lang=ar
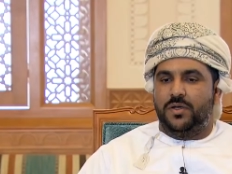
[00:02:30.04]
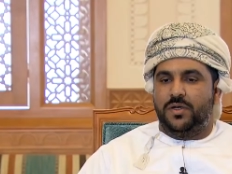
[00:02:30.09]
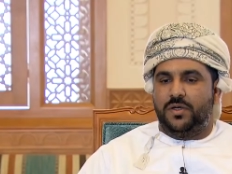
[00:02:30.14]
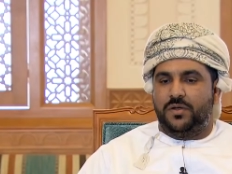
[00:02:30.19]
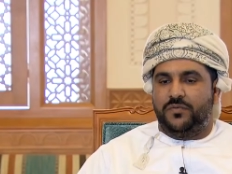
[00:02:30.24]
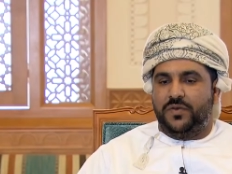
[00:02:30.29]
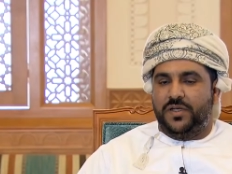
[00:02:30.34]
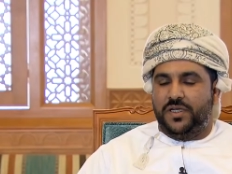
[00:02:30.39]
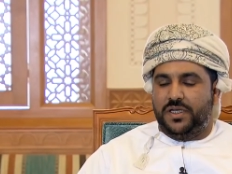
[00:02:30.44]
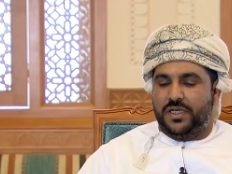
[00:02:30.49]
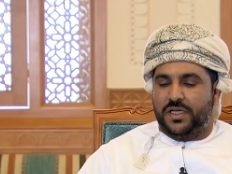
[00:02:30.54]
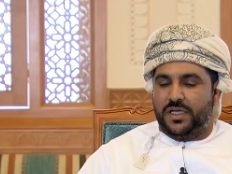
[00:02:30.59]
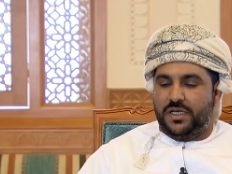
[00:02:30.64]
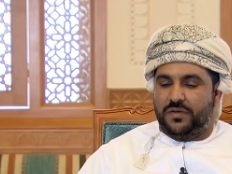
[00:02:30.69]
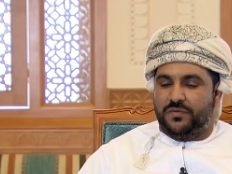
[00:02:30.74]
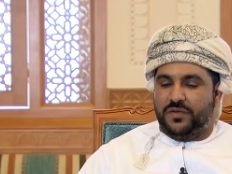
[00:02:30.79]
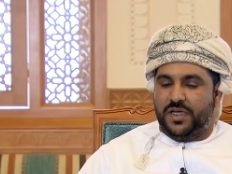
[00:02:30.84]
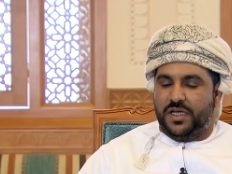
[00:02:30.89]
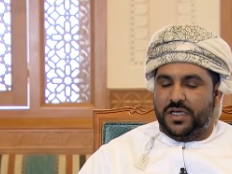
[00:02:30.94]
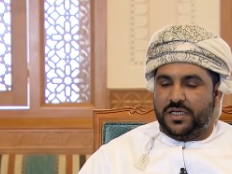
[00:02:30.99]
في في
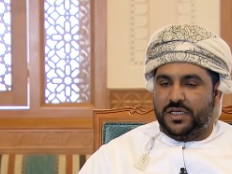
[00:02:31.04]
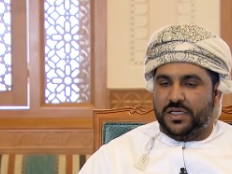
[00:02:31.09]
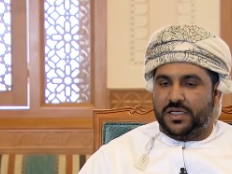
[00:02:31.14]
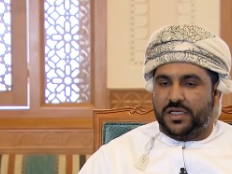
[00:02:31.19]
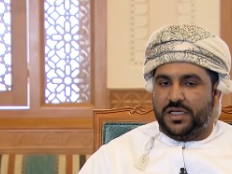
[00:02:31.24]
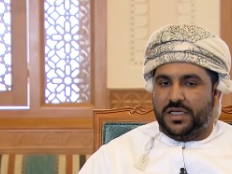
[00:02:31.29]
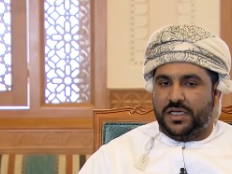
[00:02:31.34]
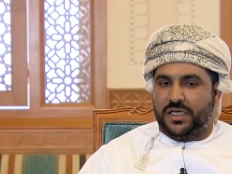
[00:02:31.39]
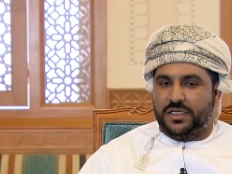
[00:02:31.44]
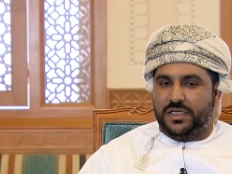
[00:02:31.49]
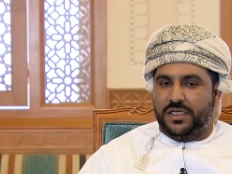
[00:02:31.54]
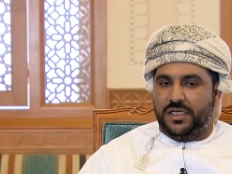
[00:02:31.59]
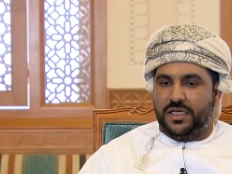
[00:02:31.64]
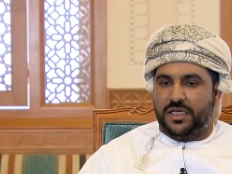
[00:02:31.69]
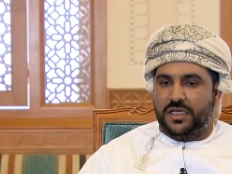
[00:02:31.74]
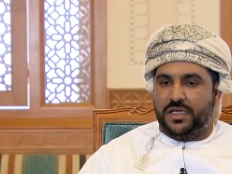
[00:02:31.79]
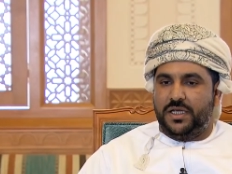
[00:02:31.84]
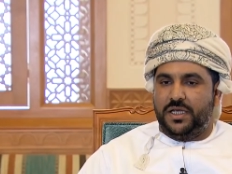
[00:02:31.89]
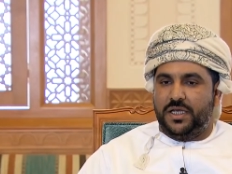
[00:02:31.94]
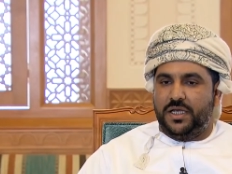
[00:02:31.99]
الحقيقه
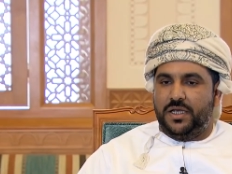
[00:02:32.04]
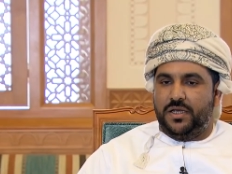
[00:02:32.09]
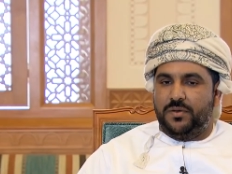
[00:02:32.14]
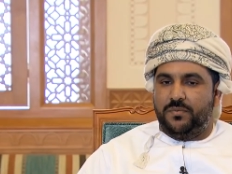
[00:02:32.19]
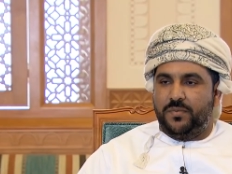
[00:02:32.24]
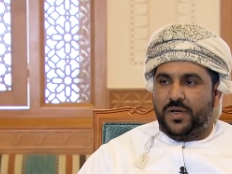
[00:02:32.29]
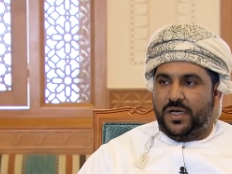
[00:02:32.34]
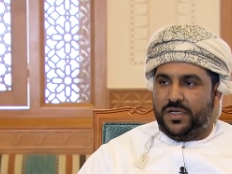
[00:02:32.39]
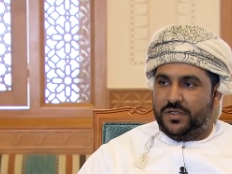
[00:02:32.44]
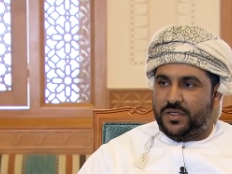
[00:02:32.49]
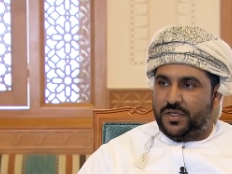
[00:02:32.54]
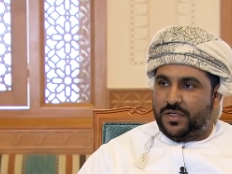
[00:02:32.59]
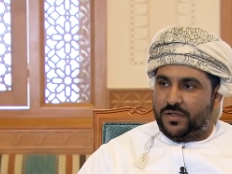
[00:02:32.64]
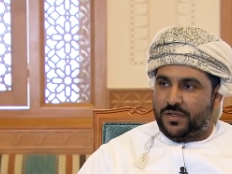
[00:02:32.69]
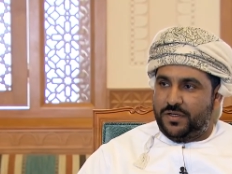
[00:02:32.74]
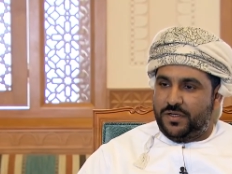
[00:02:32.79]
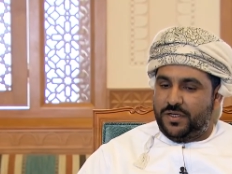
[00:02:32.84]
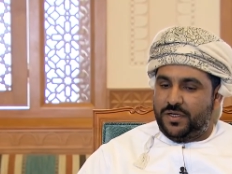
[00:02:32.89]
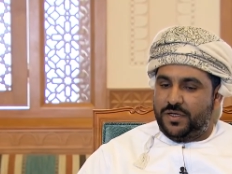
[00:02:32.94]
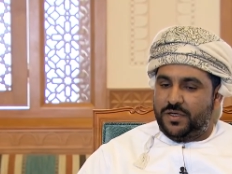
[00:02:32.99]
يعني بعد
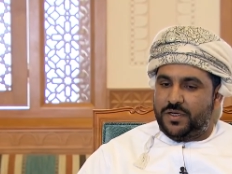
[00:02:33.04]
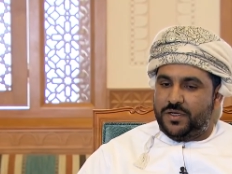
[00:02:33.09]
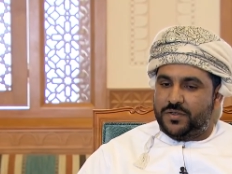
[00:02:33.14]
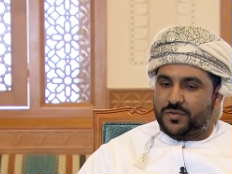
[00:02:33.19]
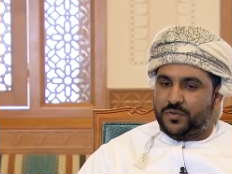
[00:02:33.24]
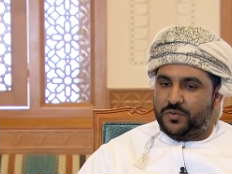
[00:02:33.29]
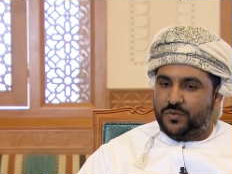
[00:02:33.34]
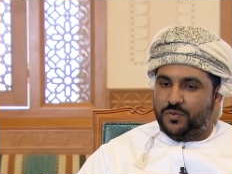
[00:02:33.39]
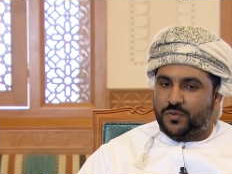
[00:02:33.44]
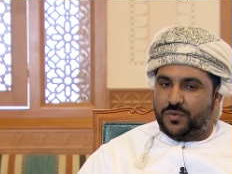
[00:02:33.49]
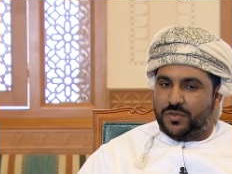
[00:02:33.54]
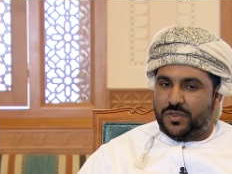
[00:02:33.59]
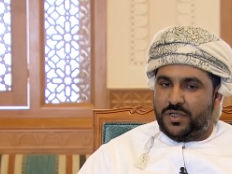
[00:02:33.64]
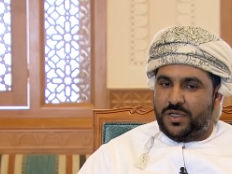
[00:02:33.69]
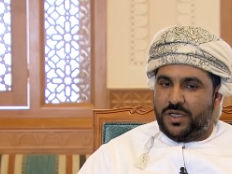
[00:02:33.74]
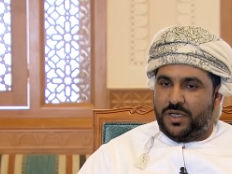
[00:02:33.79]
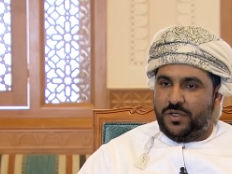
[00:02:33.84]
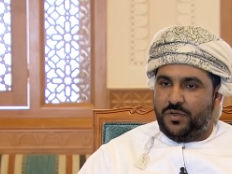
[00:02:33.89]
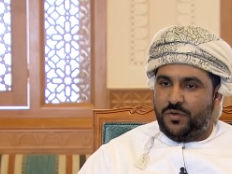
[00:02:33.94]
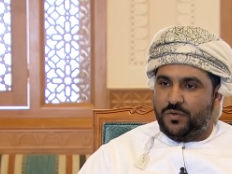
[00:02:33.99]
آه، صدور
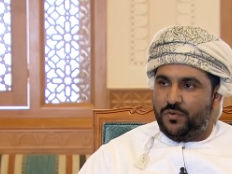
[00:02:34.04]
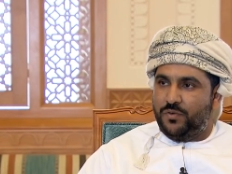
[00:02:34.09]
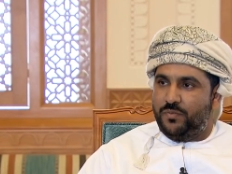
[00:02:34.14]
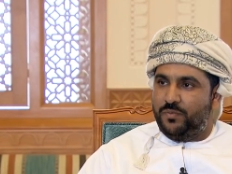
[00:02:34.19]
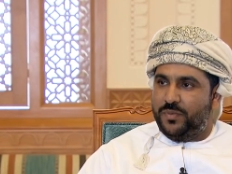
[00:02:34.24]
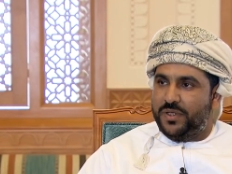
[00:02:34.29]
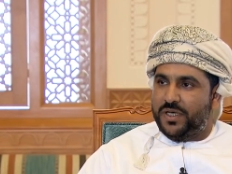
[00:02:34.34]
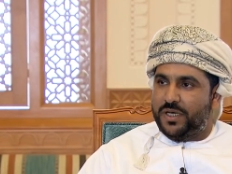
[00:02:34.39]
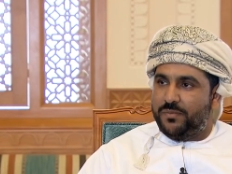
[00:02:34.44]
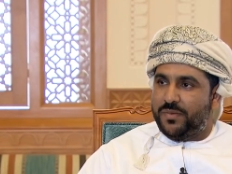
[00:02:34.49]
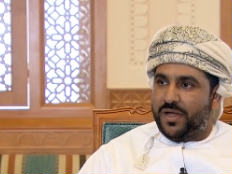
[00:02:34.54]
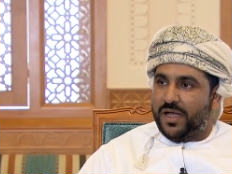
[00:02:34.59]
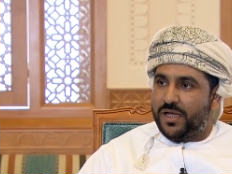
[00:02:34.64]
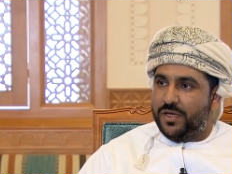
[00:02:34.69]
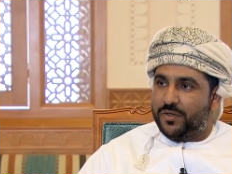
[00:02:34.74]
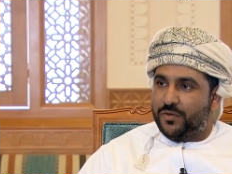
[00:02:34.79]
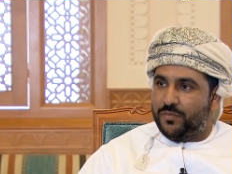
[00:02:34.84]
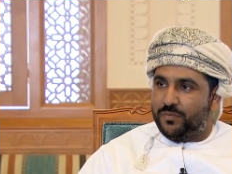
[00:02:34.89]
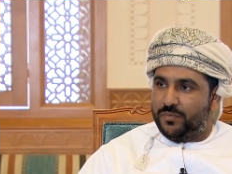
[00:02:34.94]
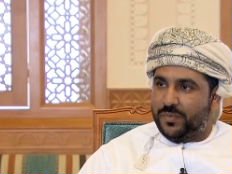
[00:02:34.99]
الحكم من
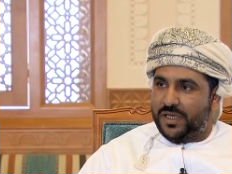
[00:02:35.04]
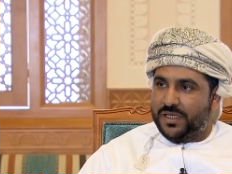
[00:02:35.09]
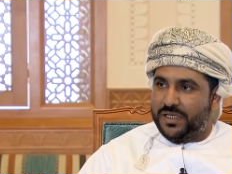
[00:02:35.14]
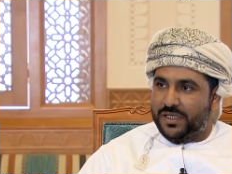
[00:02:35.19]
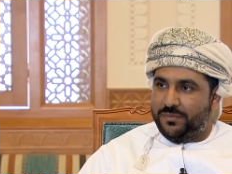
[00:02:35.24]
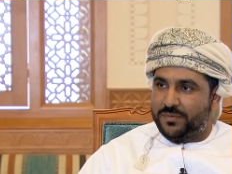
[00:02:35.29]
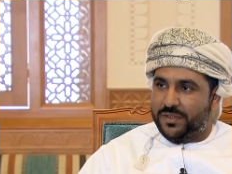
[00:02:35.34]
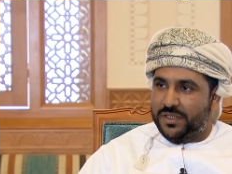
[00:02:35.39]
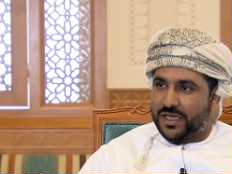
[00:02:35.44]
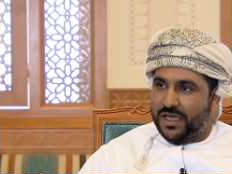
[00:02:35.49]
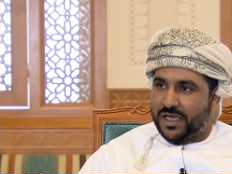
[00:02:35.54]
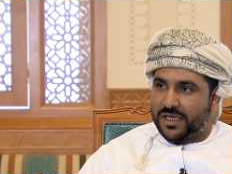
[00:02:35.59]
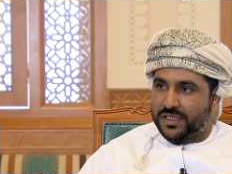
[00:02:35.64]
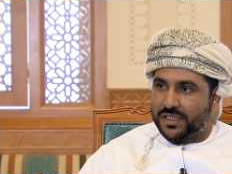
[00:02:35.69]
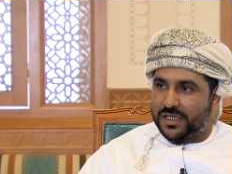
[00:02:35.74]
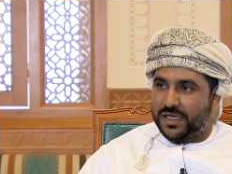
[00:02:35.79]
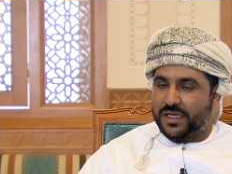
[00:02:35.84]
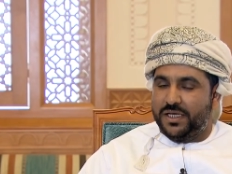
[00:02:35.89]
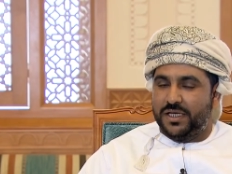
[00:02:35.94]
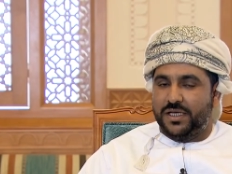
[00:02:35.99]
المحاكم
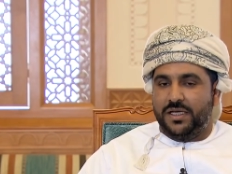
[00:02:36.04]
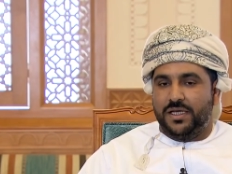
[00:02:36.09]
الابتدائية